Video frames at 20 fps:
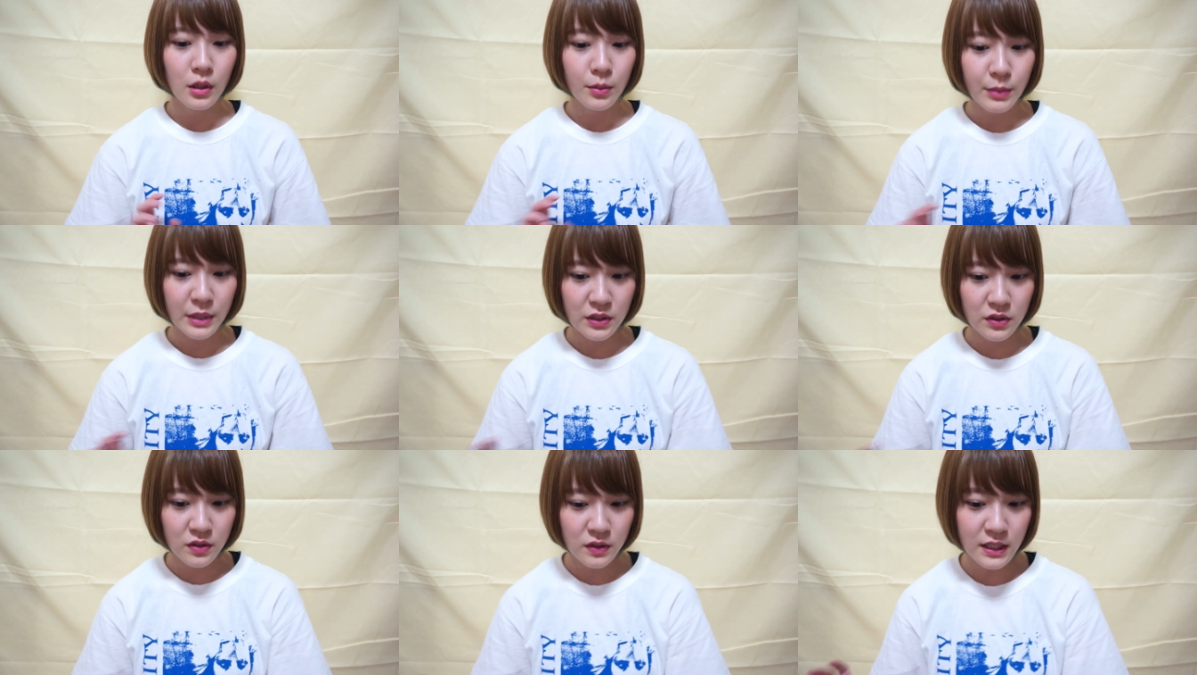
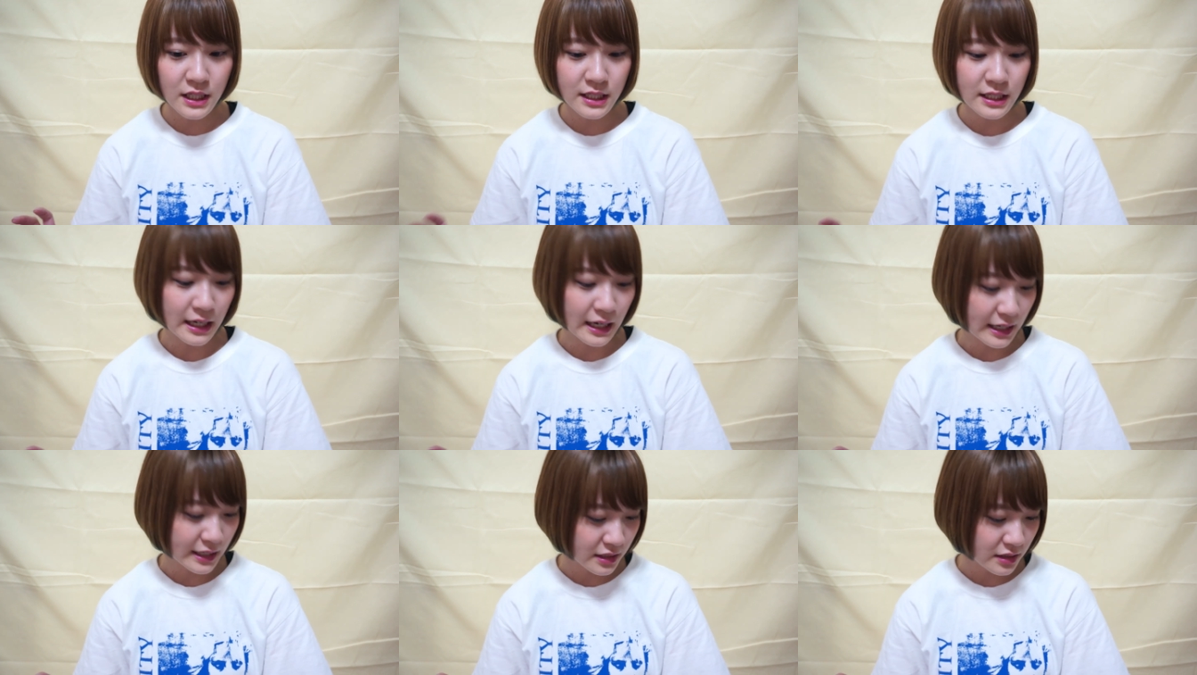まあ、常
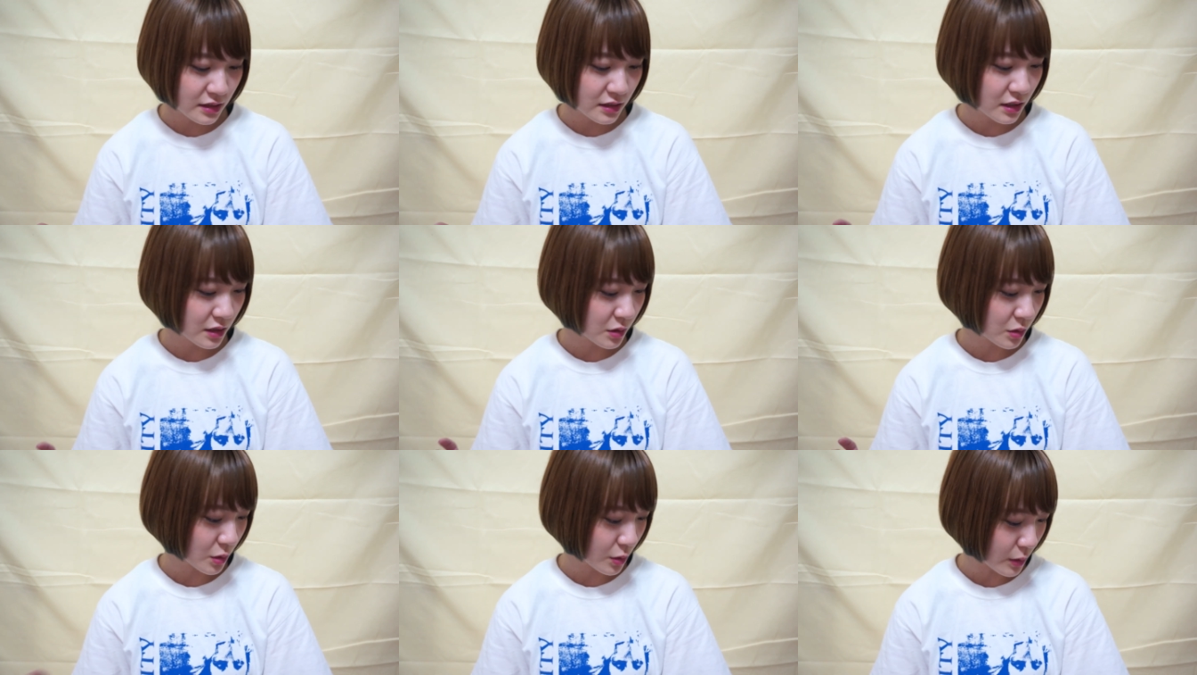に入っ
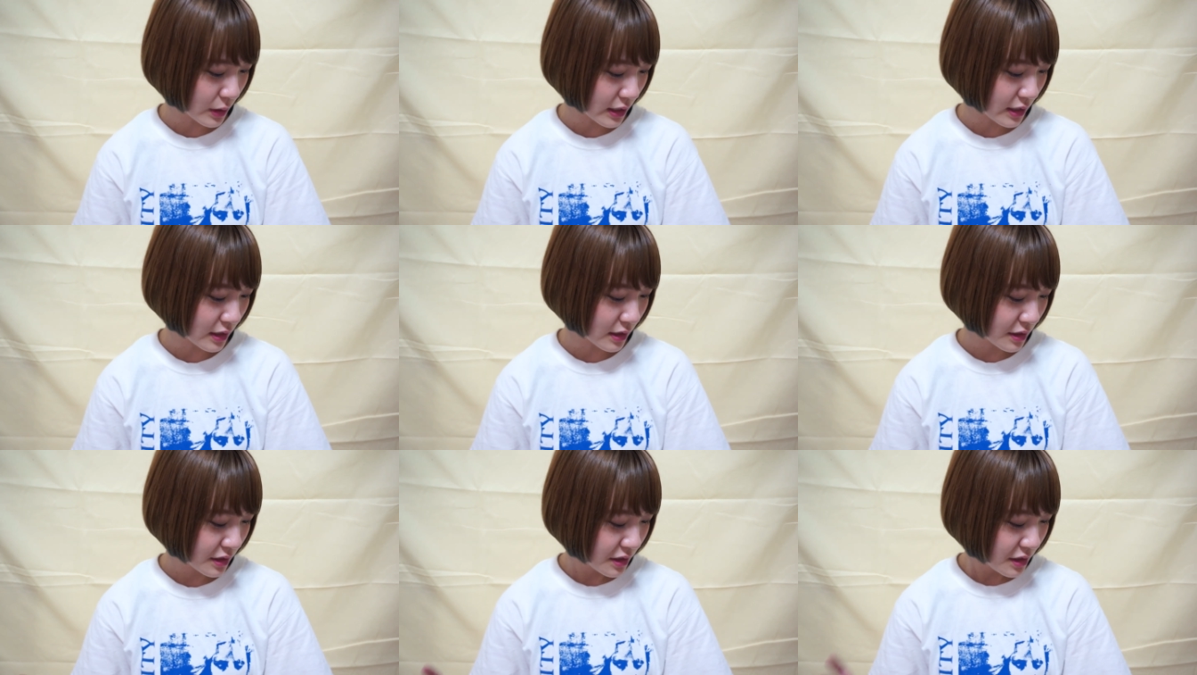てるの
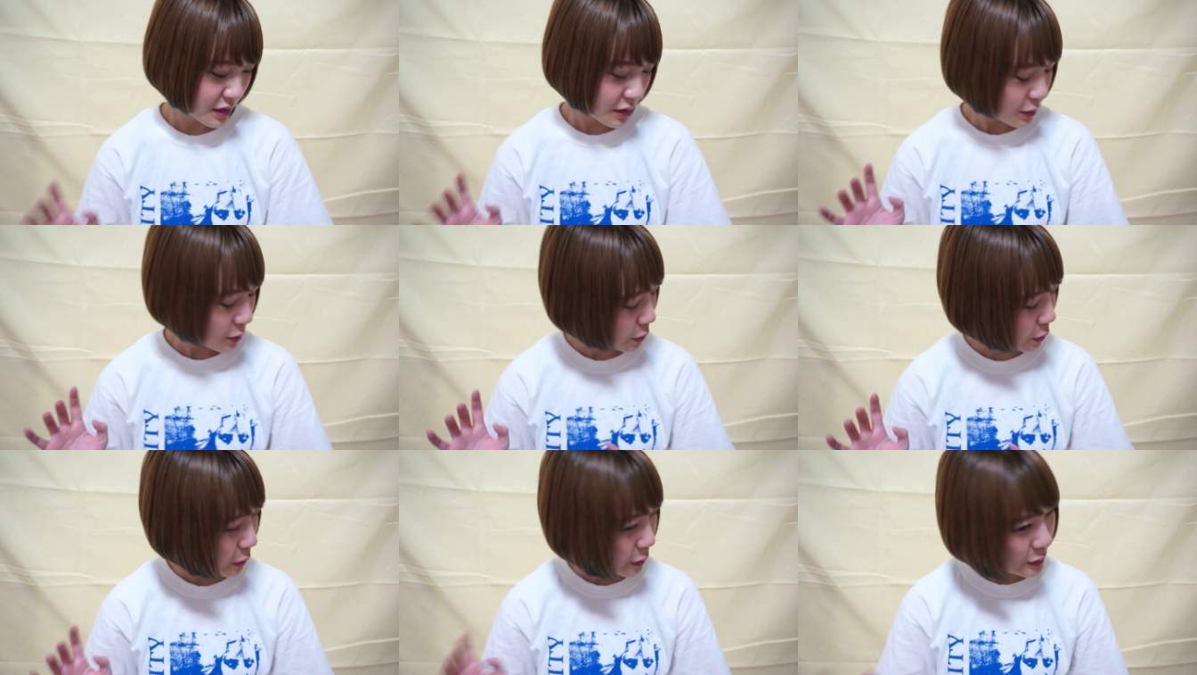は
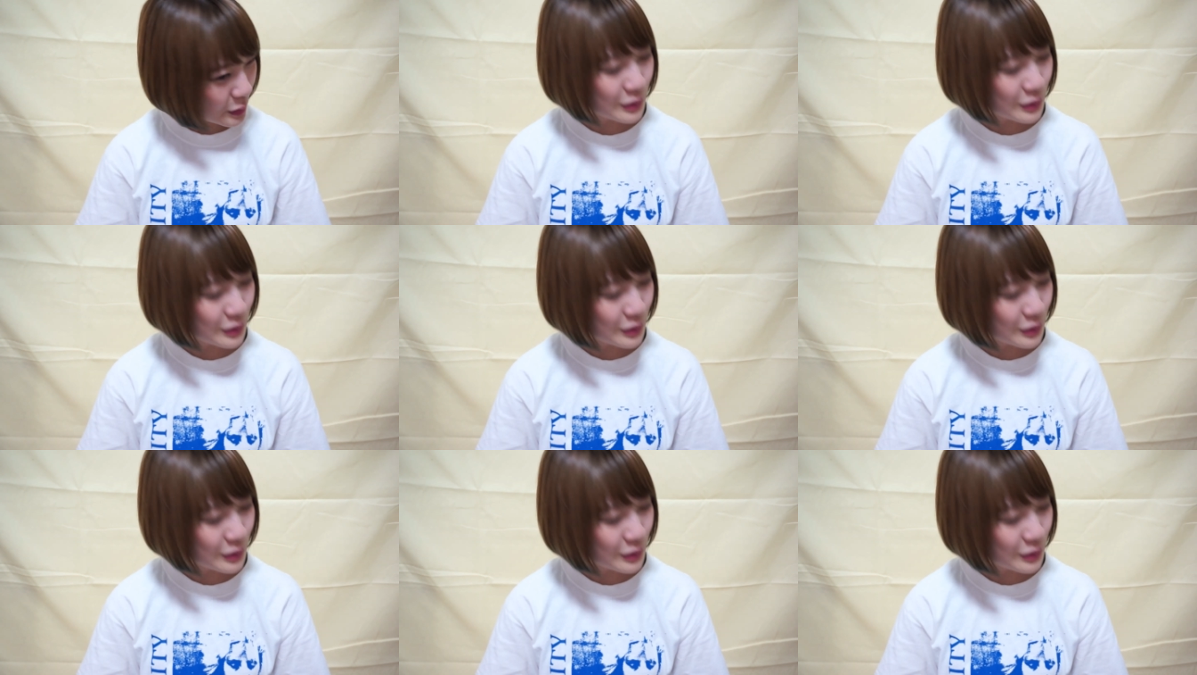こ